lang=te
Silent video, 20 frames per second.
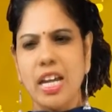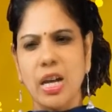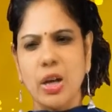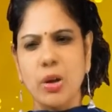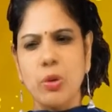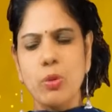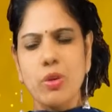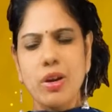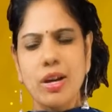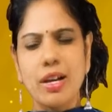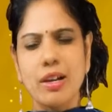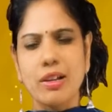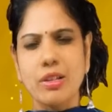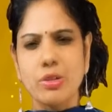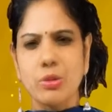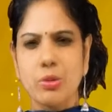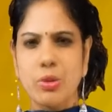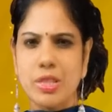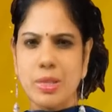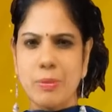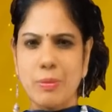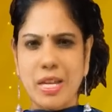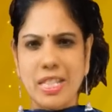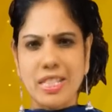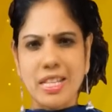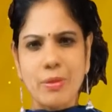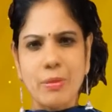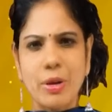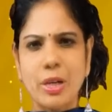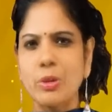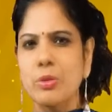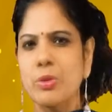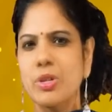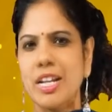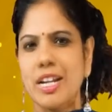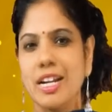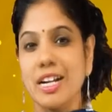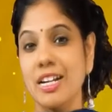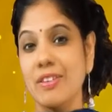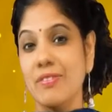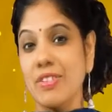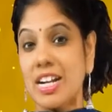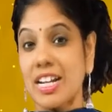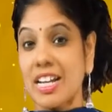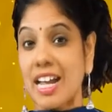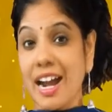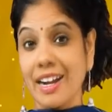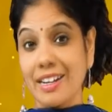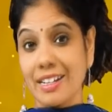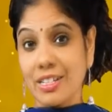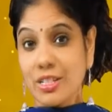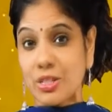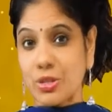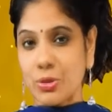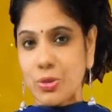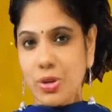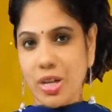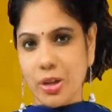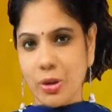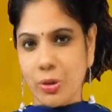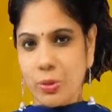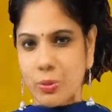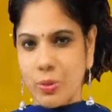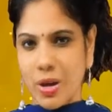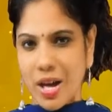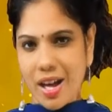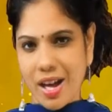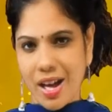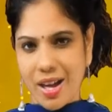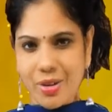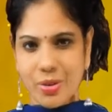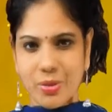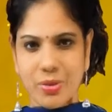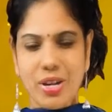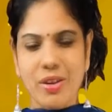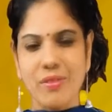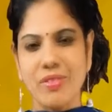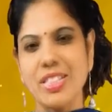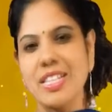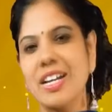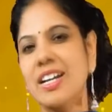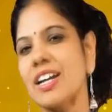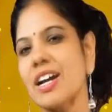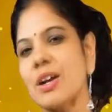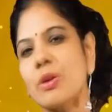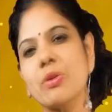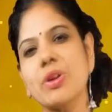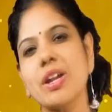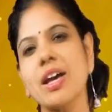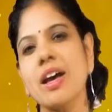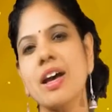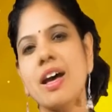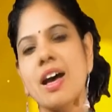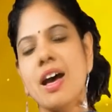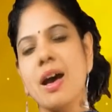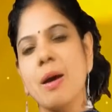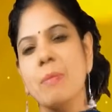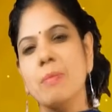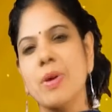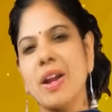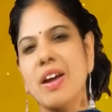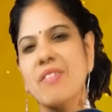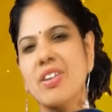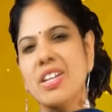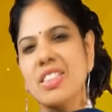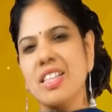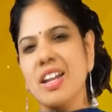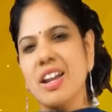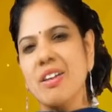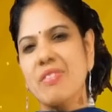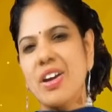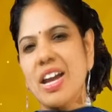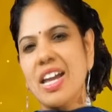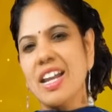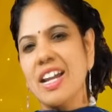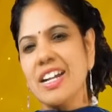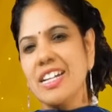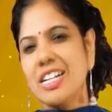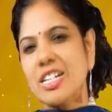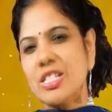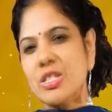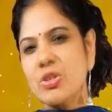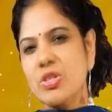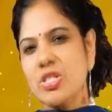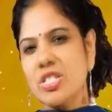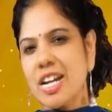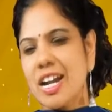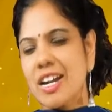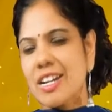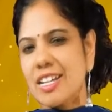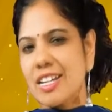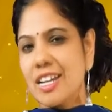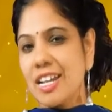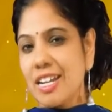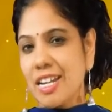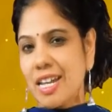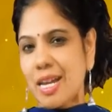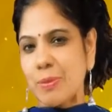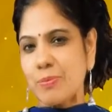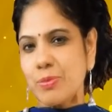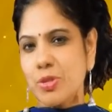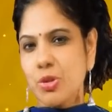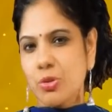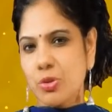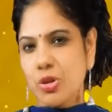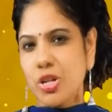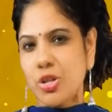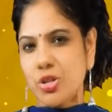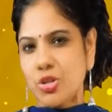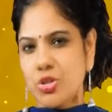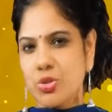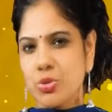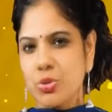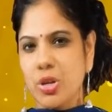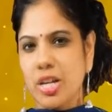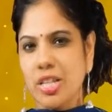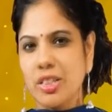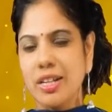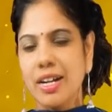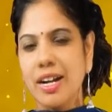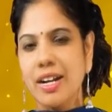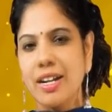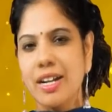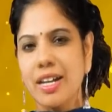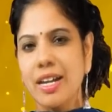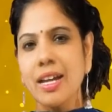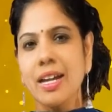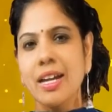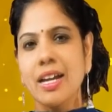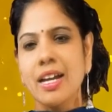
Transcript: ఎక్కువ కొంతమంది ఏమనుకుంటారంటే వీళ్ళకి యాటిట్యూడ్ ఎక్కువ అనుకునే విధంగా కూడా ప్రవర్తన వైలేటర్తో స్టార్ట్ అయిన నేమ్స్ ఉండొచ్చు ఎందుకంటే